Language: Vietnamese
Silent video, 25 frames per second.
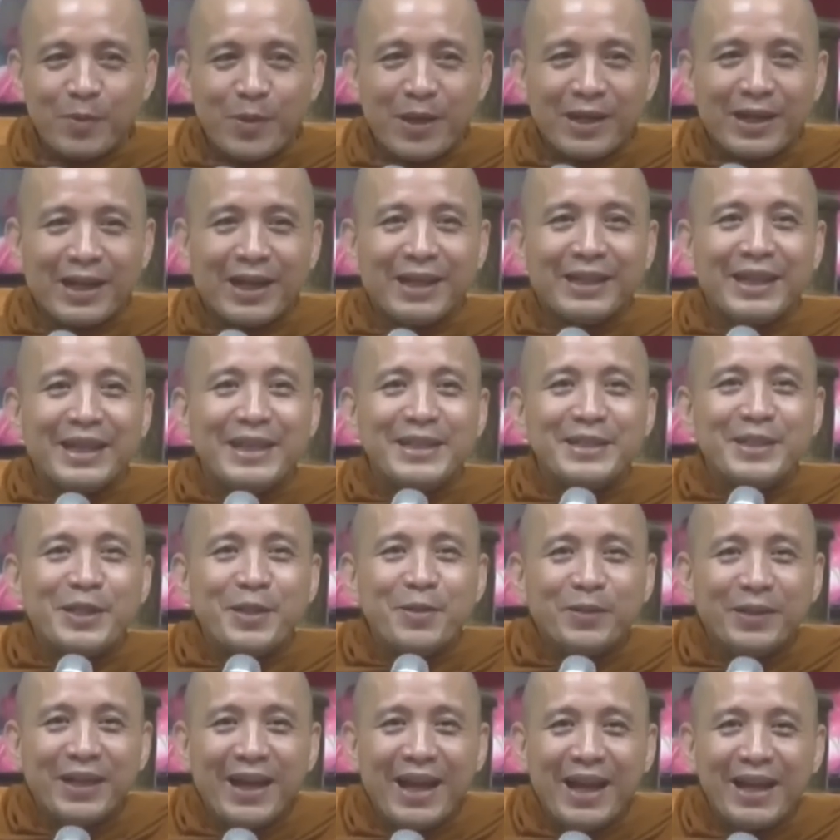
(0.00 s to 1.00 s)
hoặc là cái thiện
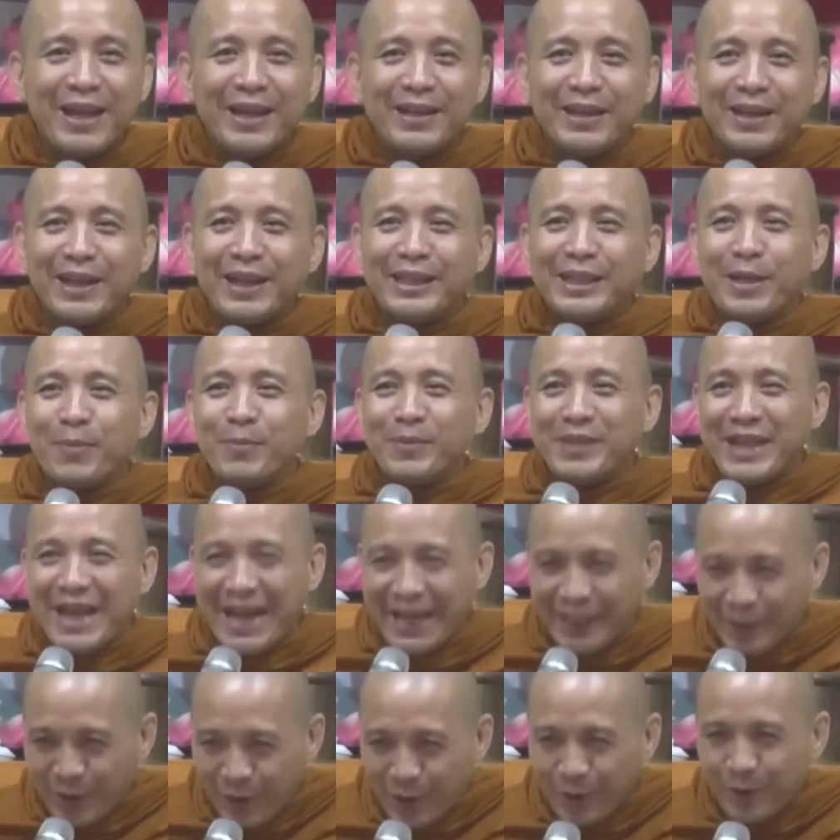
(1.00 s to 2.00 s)
siêu thế là những cái tâm
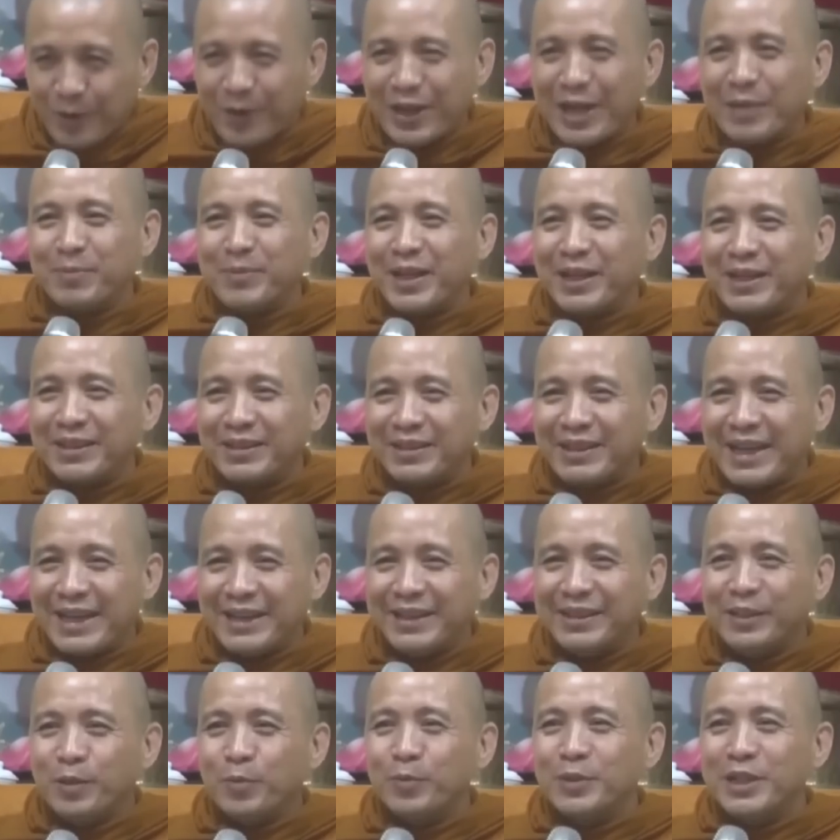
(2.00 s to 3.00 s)
giải thoát của các bậc
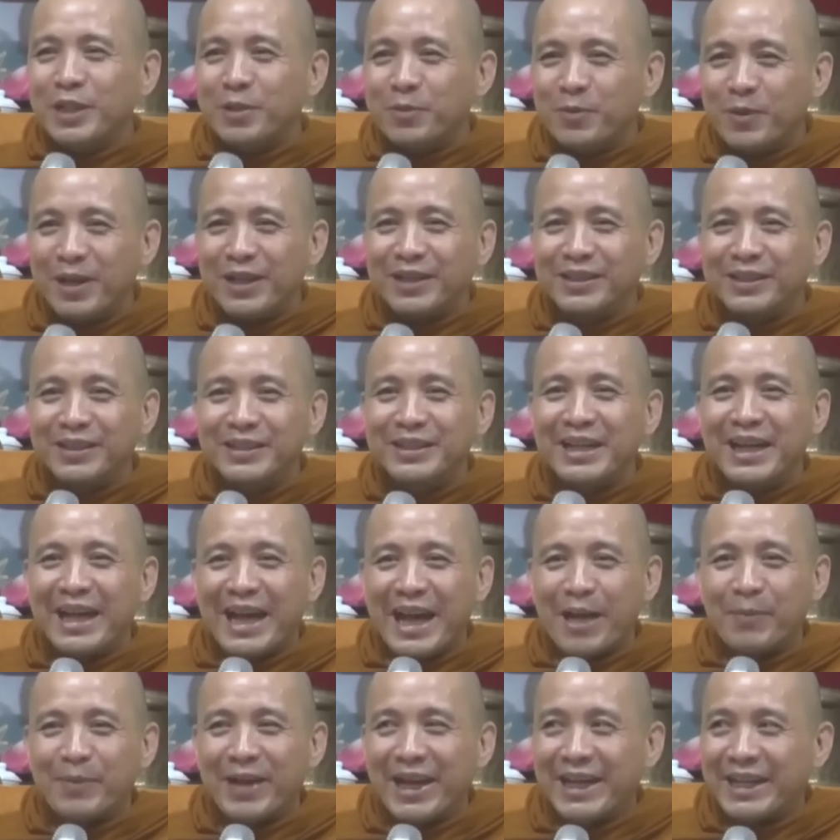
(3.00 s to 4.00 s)
thánh tu đà quần tư
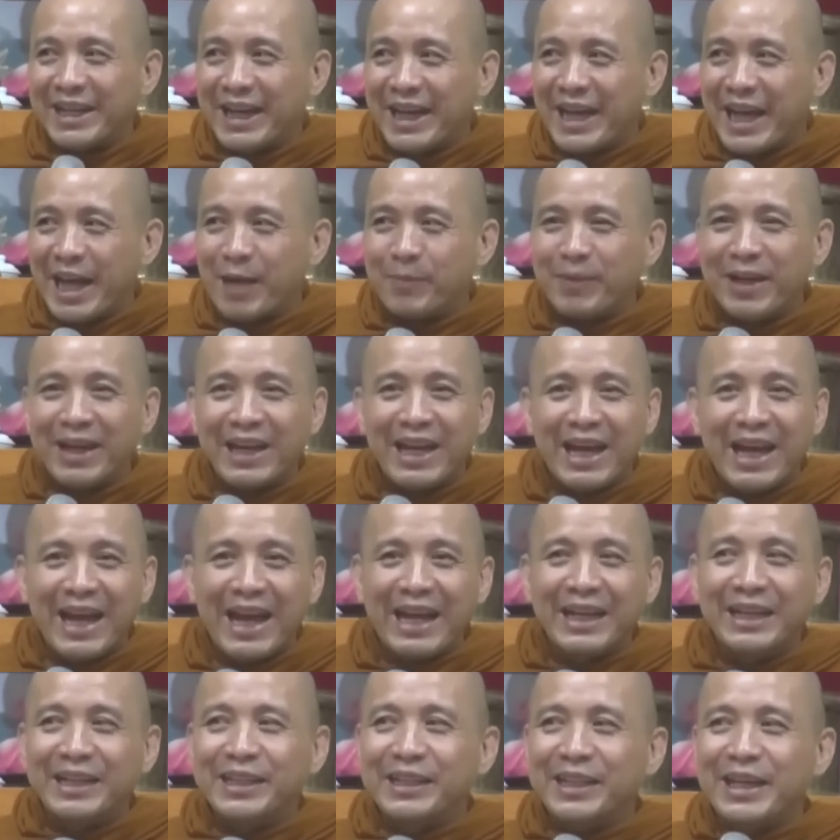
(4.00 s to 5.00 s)
đà hàm a hàm a la
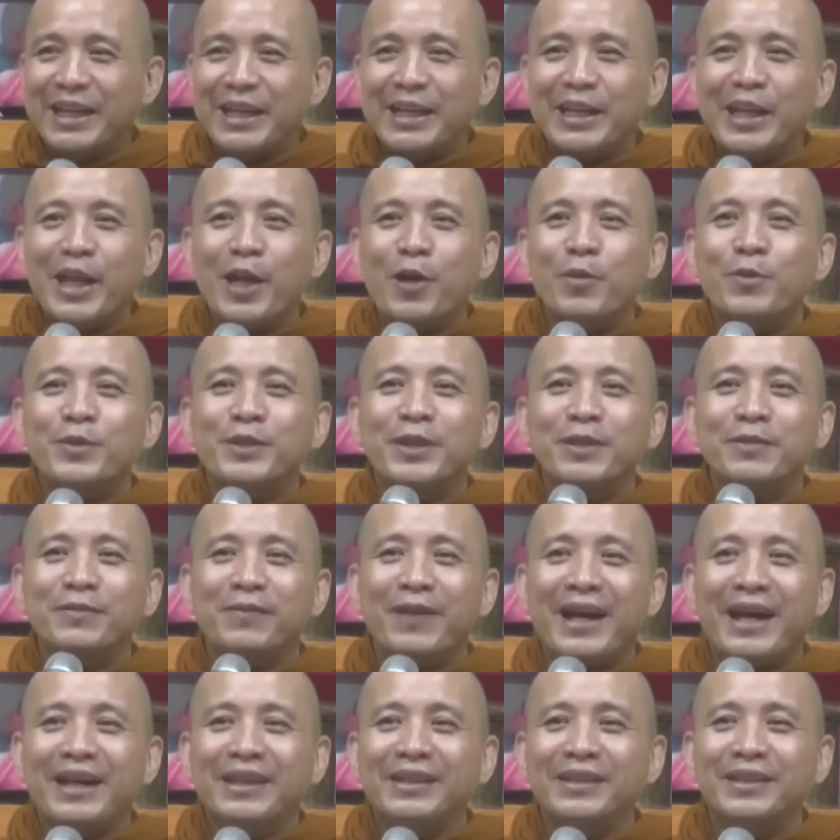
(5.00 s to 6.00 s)
hán thì đều xuất
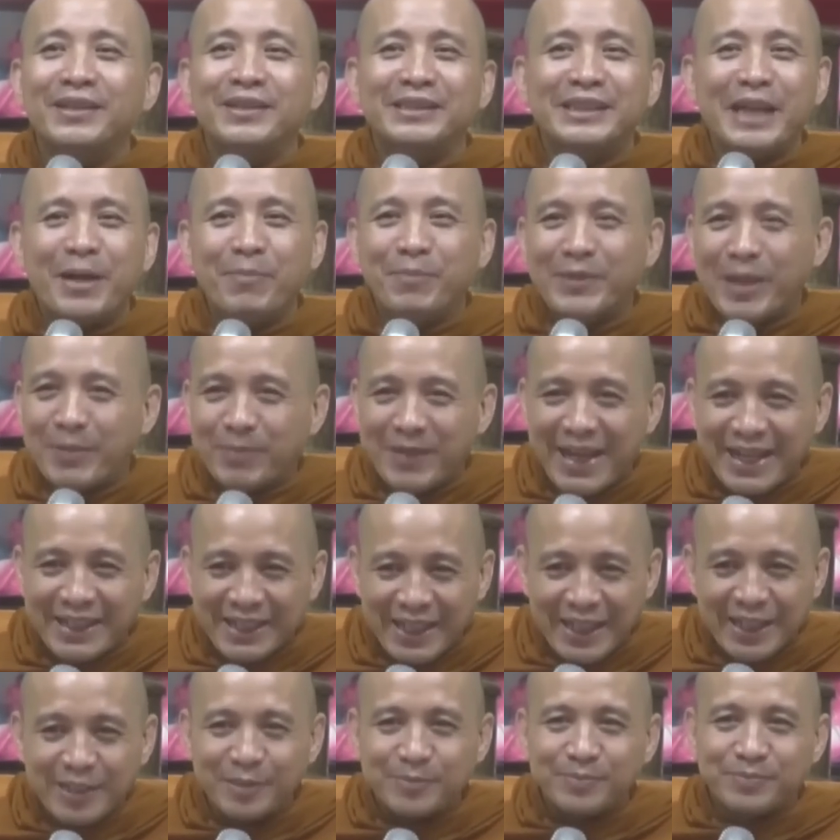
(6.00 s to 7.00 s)
phát từ tám tâm
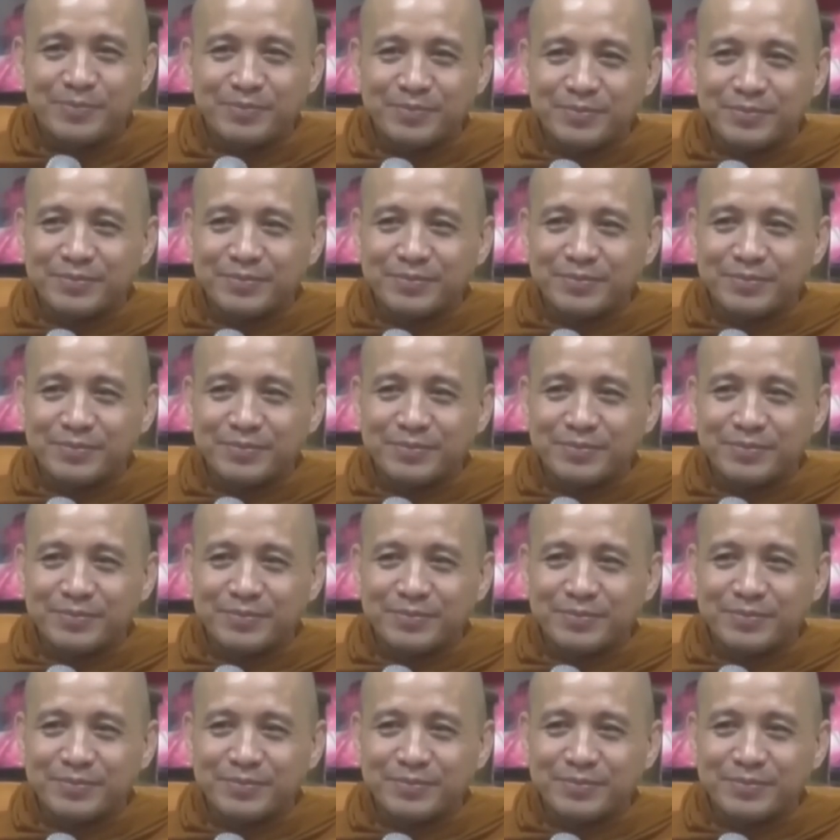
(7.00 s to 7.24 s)
đại thiện